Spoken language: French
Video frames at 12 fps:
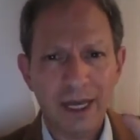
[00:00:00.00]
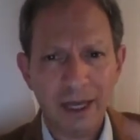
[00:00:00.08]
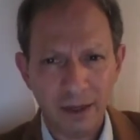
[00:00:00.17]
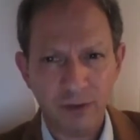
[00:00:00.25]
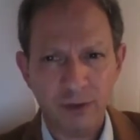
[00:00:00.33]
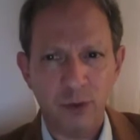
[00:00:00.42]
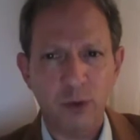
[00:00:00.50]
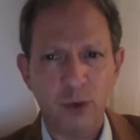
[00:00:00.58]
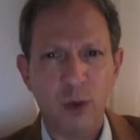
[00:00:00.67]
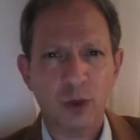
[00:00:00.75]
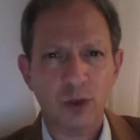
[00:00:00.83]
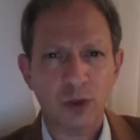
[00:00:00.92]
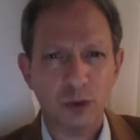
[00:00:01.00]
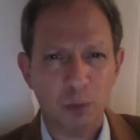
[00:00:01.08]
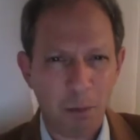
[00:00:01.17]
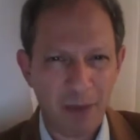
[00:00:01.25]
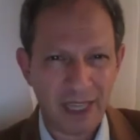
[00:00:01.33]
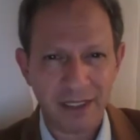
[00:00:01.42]
influence
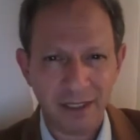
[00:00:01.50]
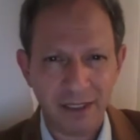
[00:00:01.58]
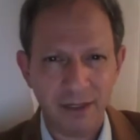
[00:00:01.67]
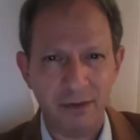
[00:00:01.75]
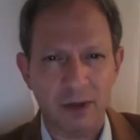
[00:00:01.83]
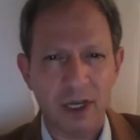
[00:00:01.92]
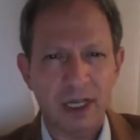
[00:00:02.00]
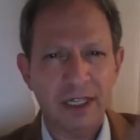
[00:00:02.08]
massive,